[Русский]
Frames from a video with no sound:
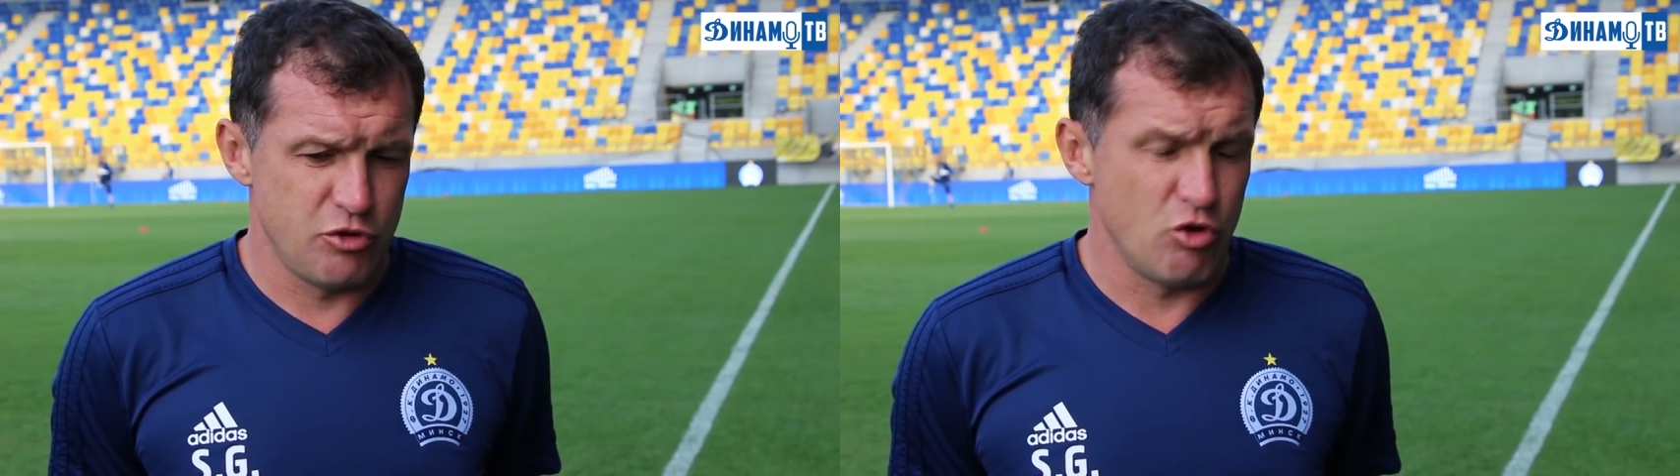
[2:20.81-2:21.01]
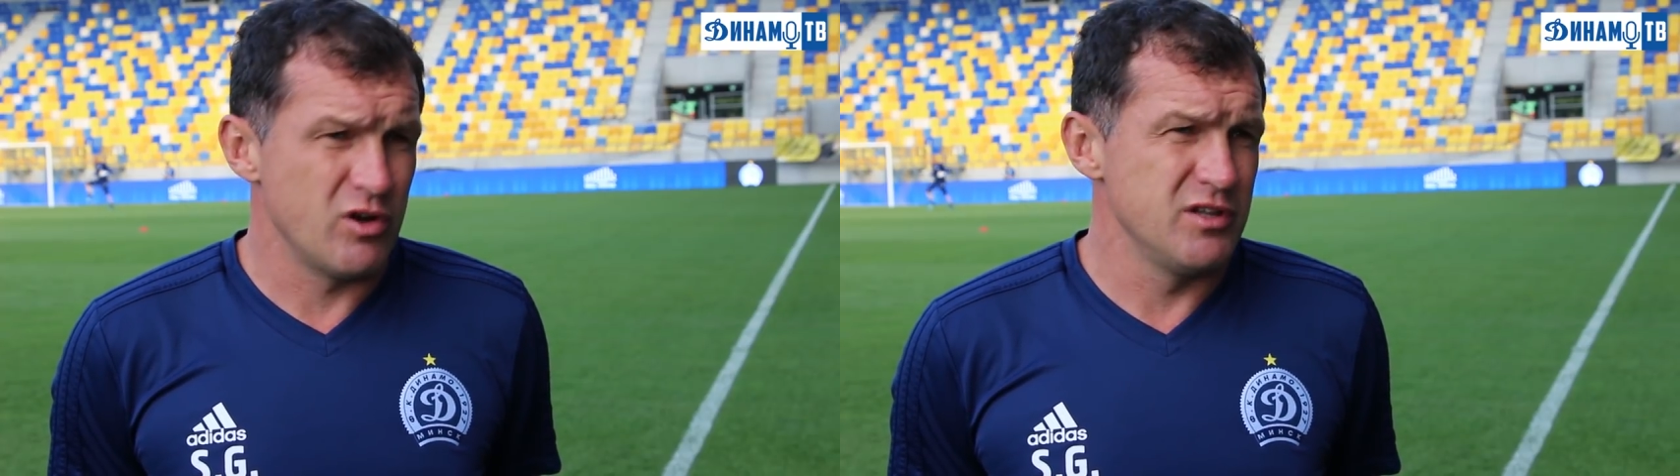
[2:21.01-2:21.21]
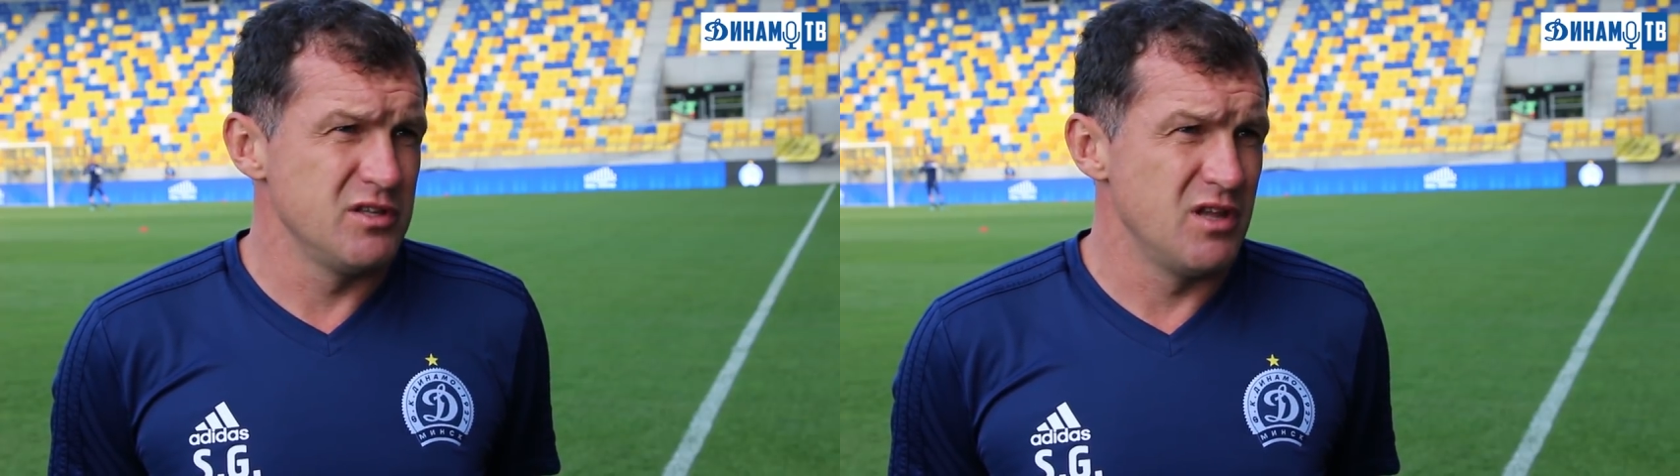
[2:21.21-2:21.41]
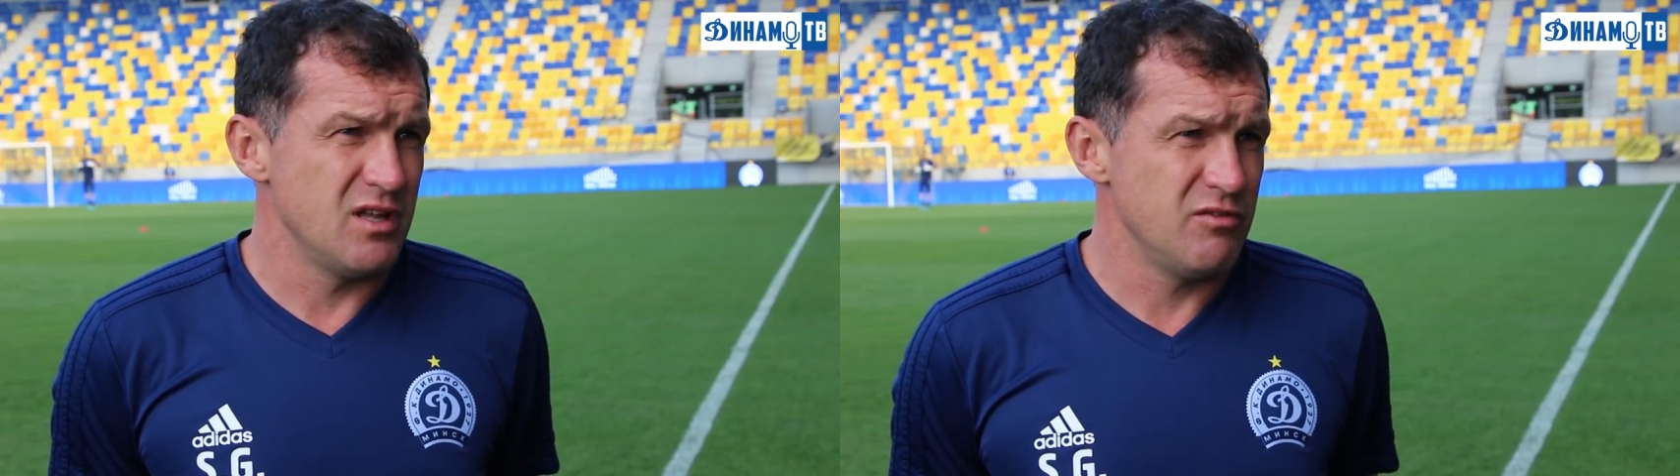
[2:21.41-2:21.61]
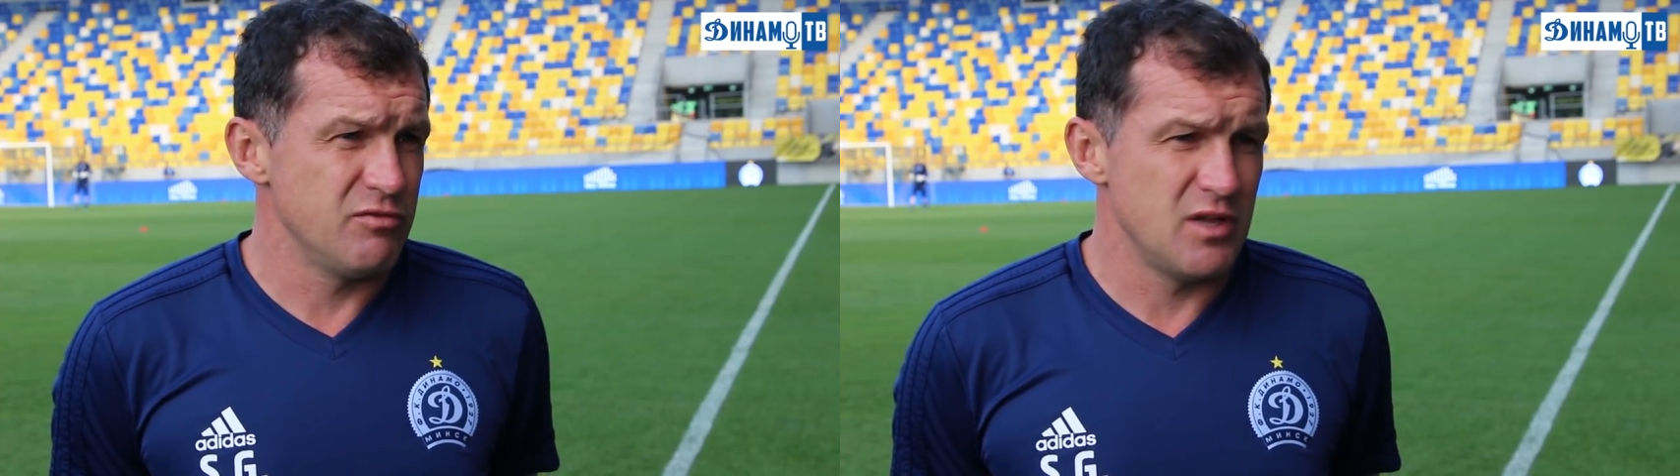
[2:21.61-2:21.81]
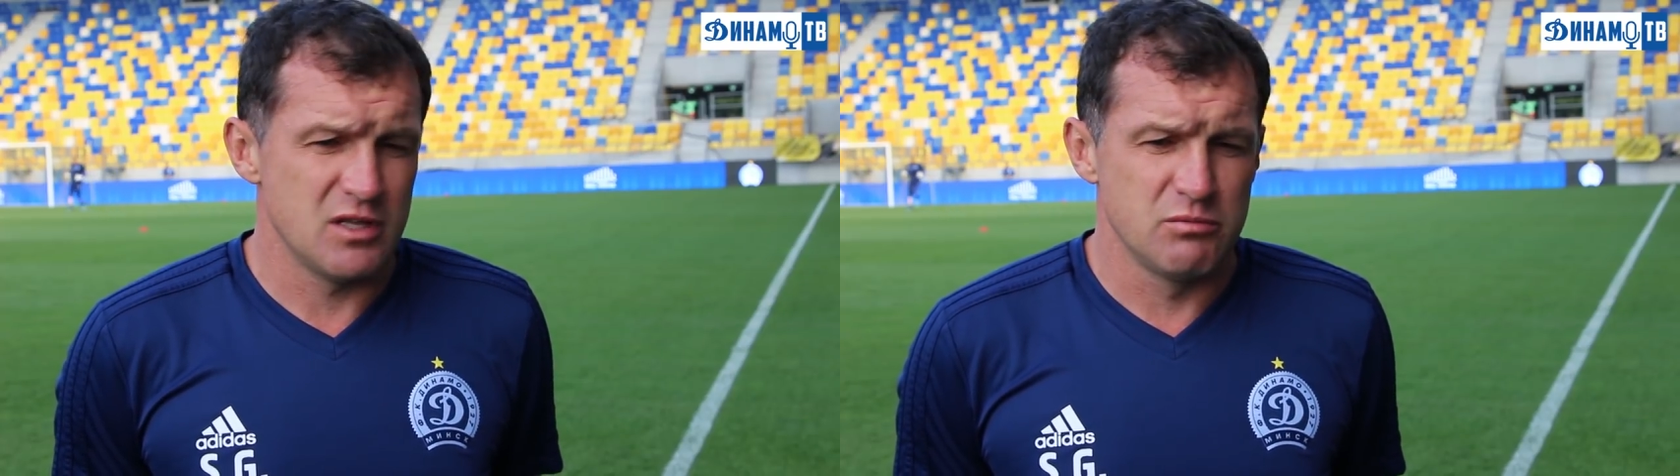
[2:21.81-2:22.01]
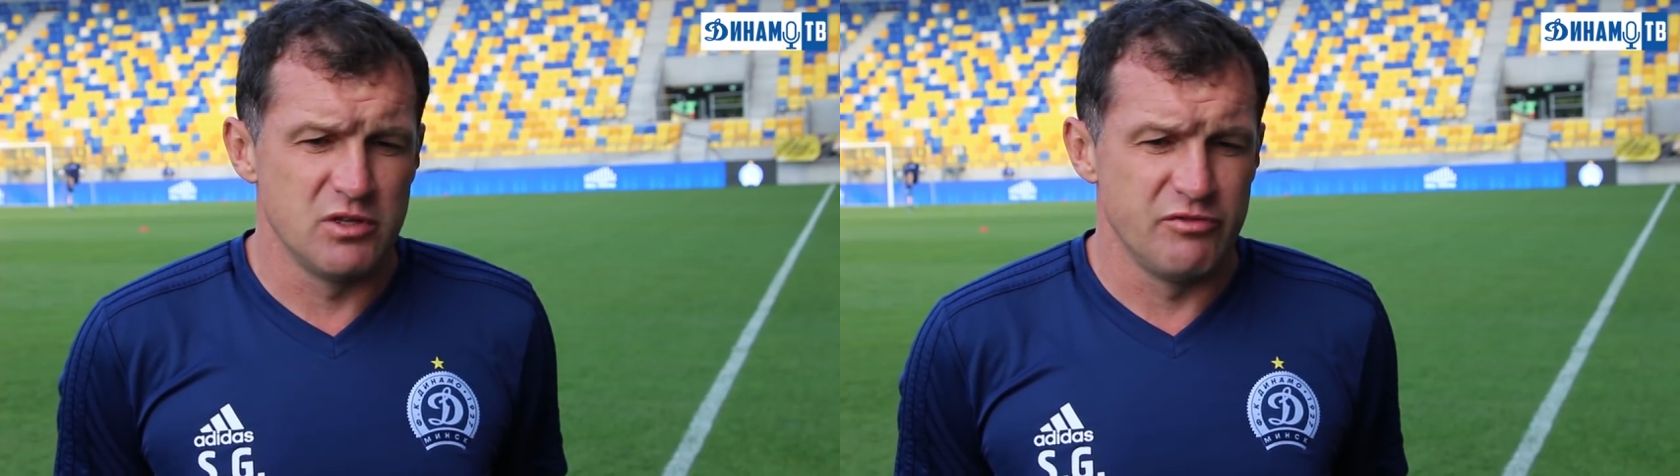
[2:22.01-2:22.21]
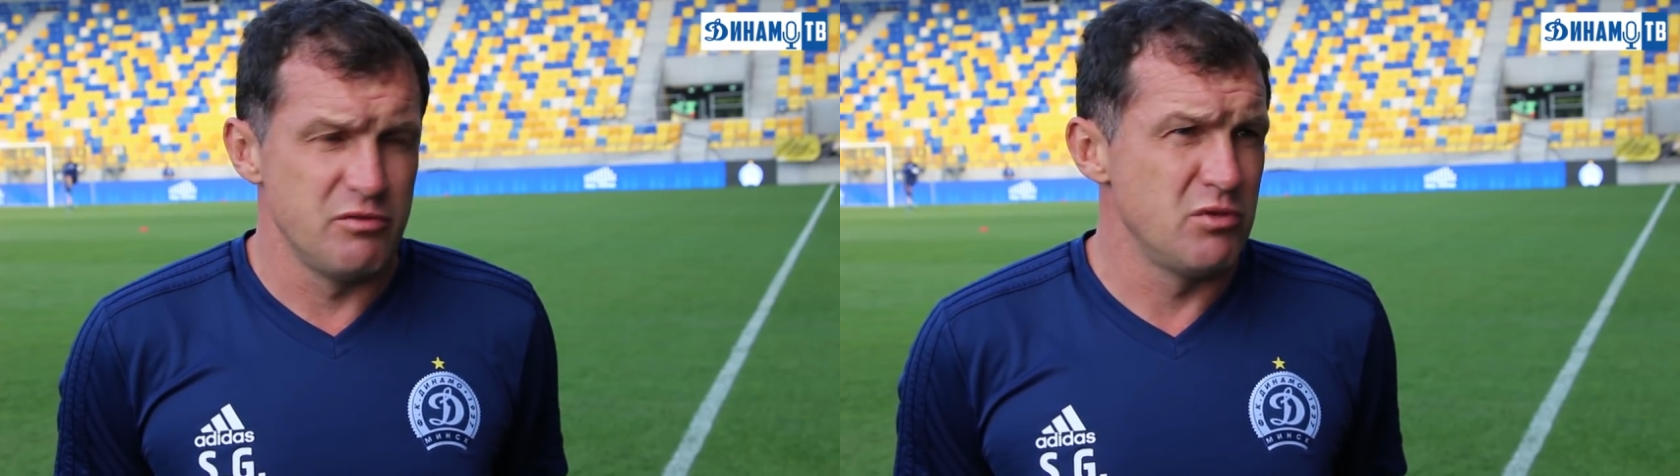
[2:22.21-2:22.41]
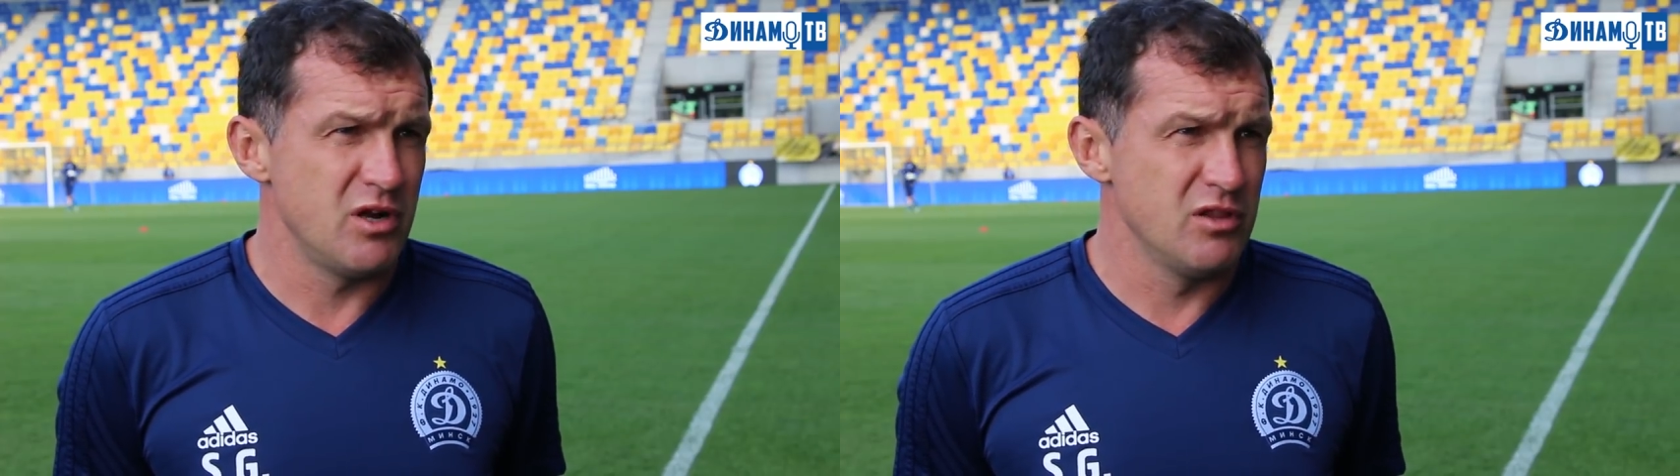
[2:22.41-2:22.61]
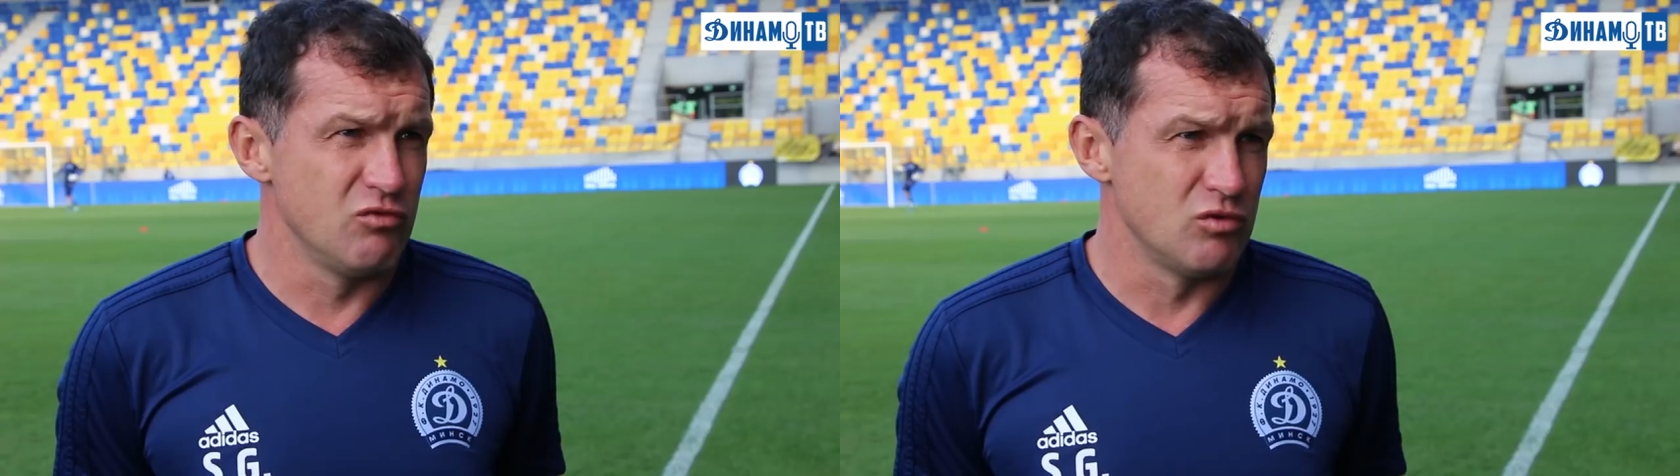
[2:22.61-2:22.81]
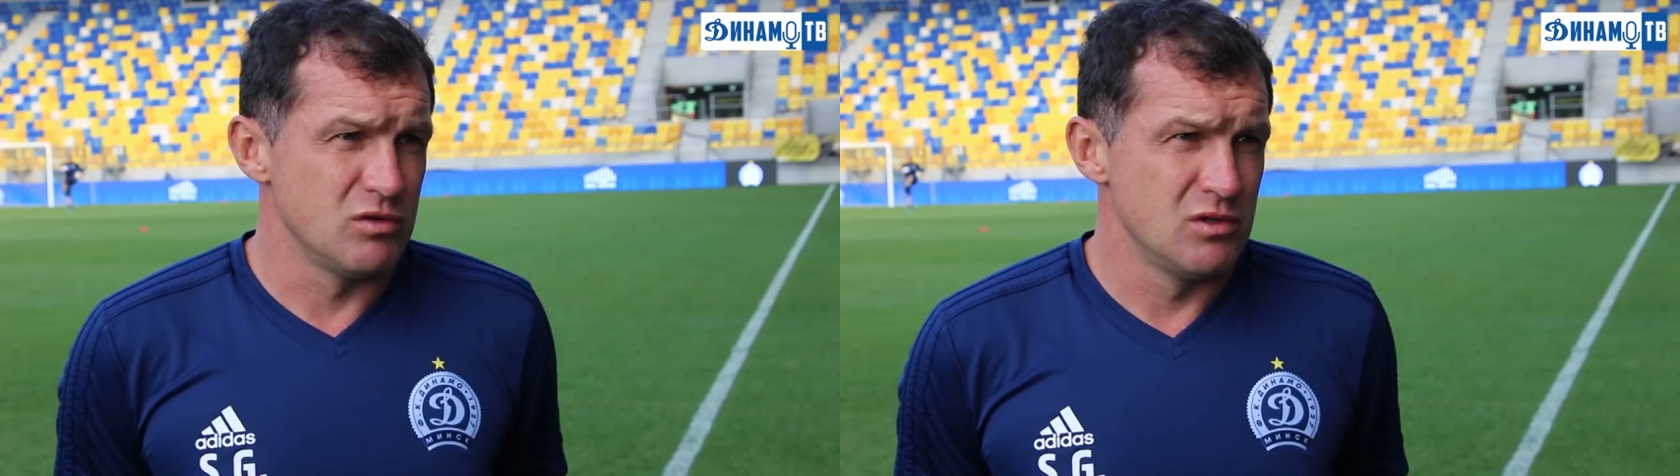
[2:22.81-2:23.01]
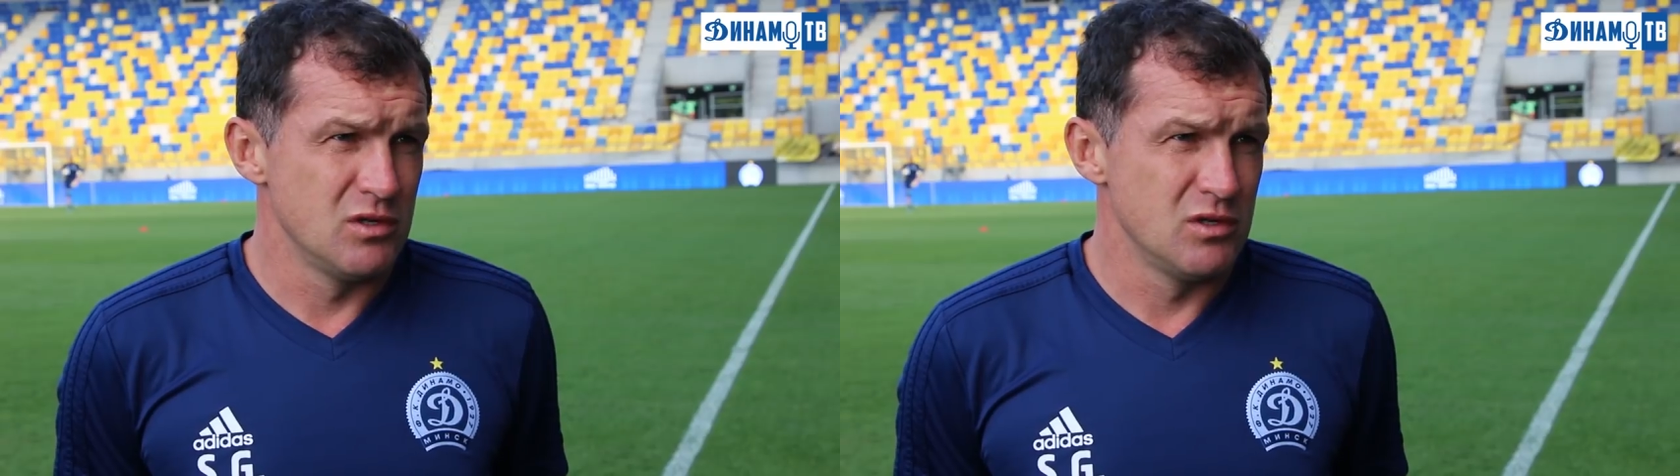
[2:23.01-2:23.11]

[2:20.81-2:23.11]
трех кандидатов надо было выбирать двух.